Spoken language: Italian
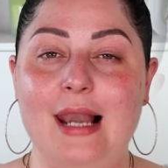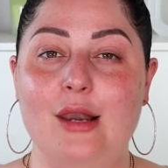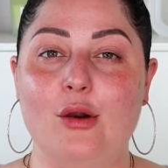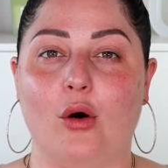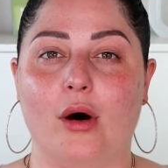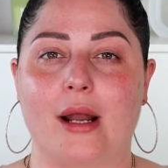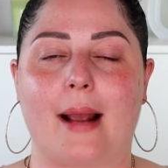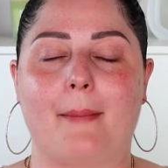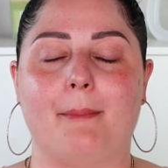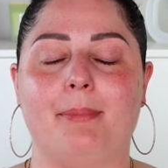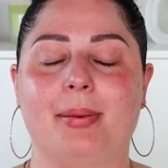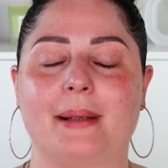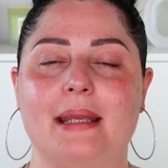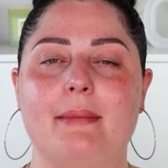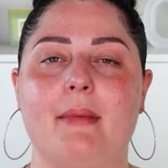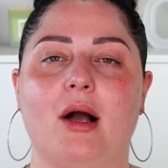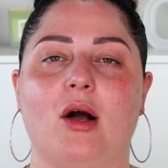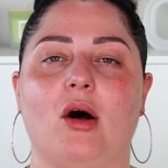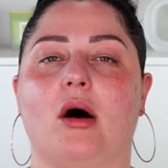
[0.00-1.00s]
Allora,
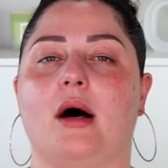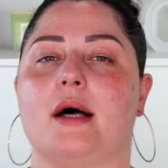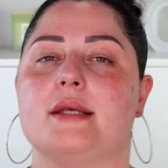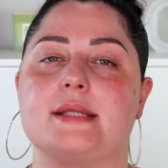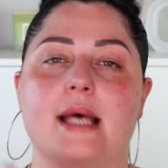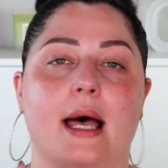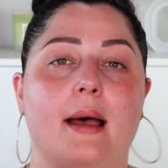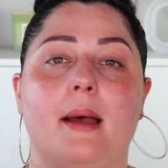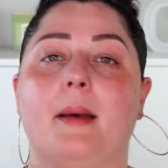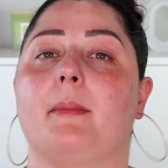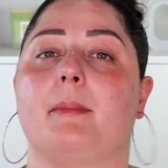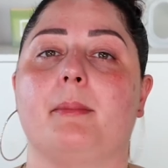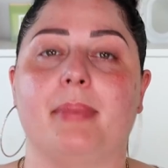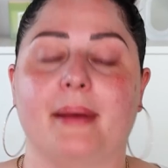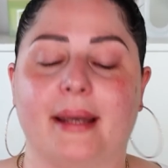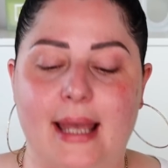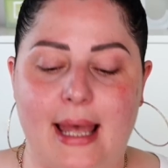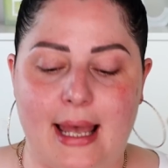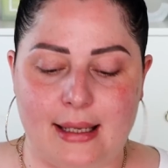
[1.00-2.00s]
prima cosa,
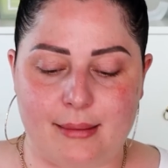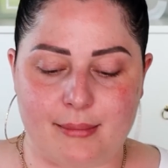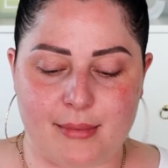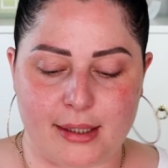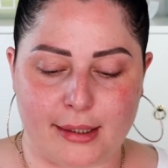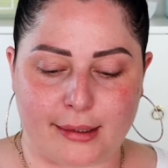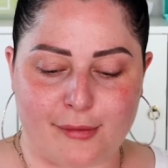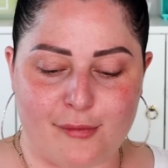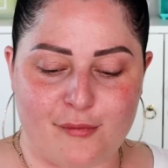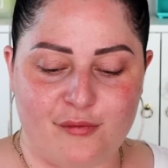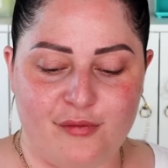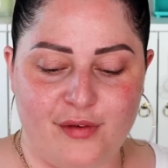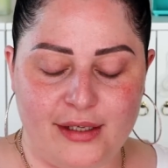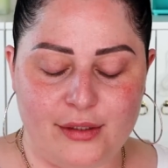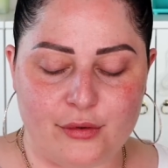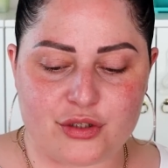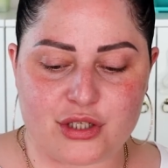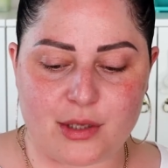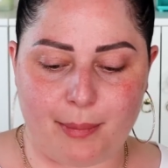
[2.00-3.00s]
primer ve
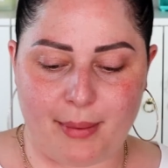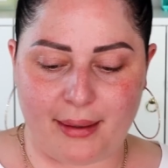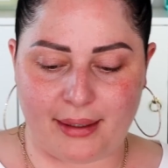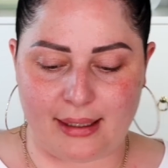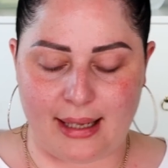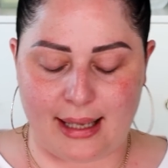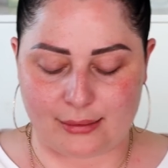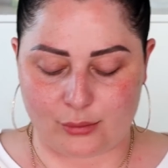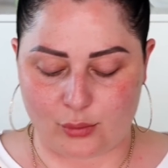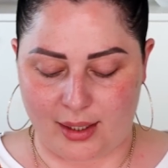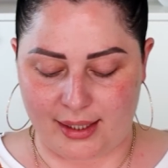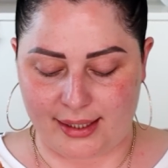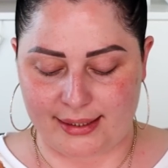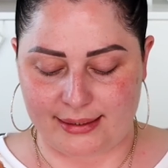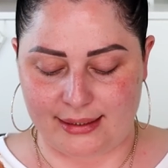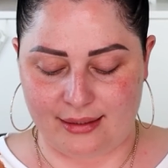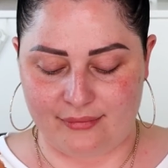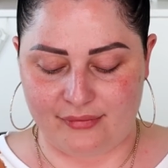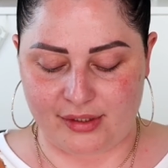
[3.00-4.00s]
ne ho già parlato anche
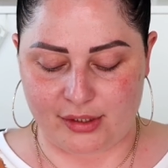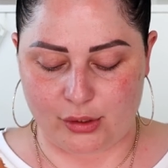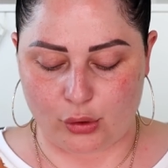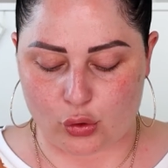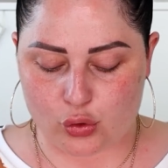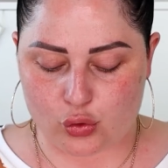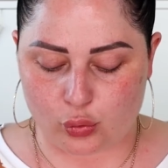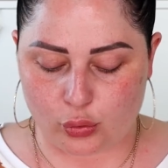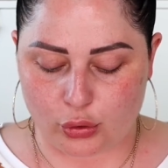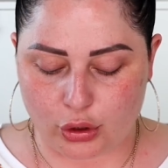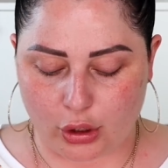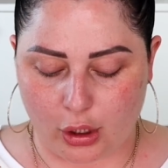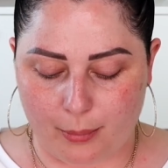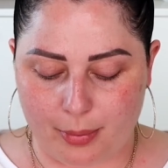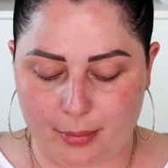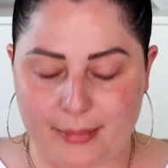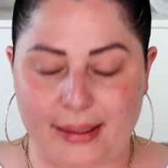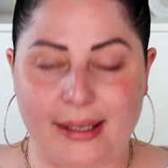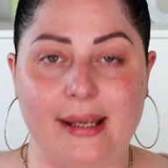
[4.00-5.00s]
nel video sul
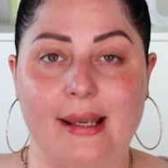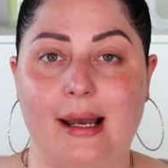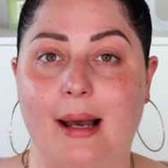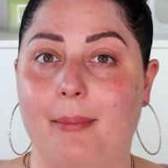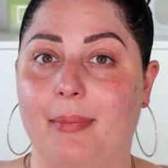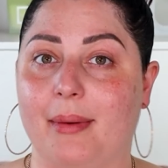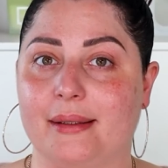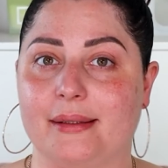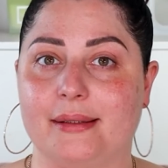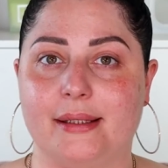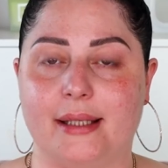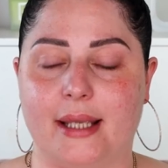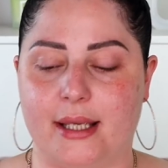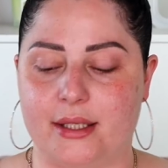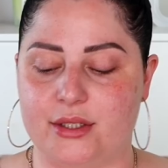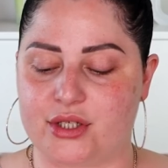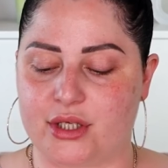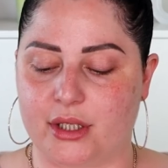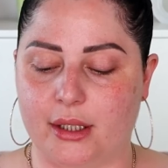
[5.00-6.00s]
top make up anti
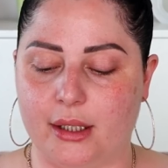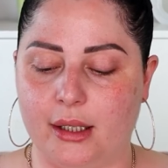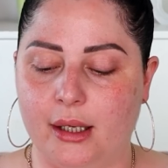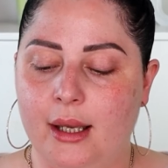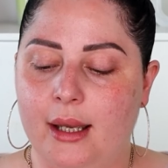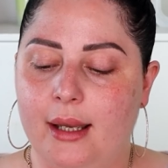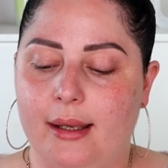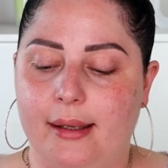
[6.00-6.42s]
aging